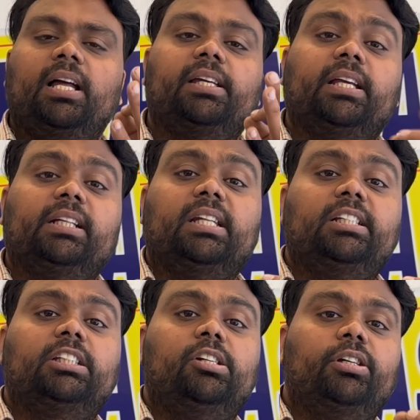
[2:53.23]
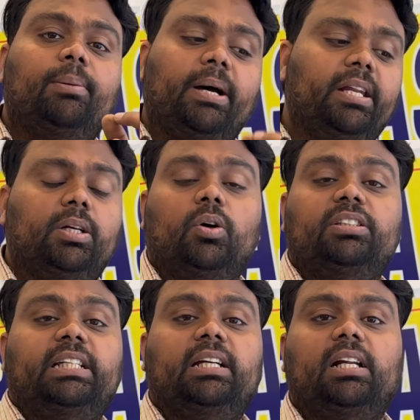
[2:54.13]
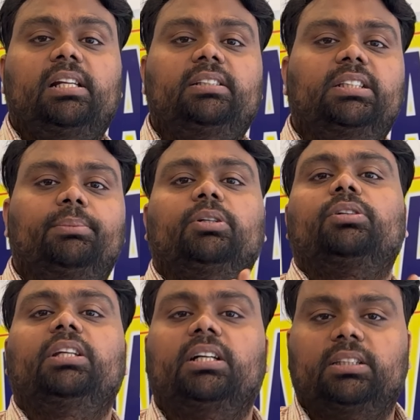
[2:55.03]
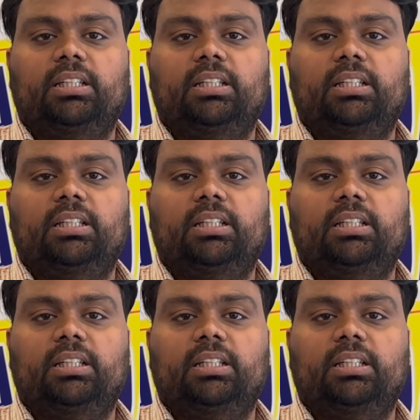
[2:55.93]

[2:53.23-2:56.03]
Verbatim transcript: कि कितनी चली हुई है बाई रिकॉर्ड चेक कर लीजिए हमें कोई दिक्कत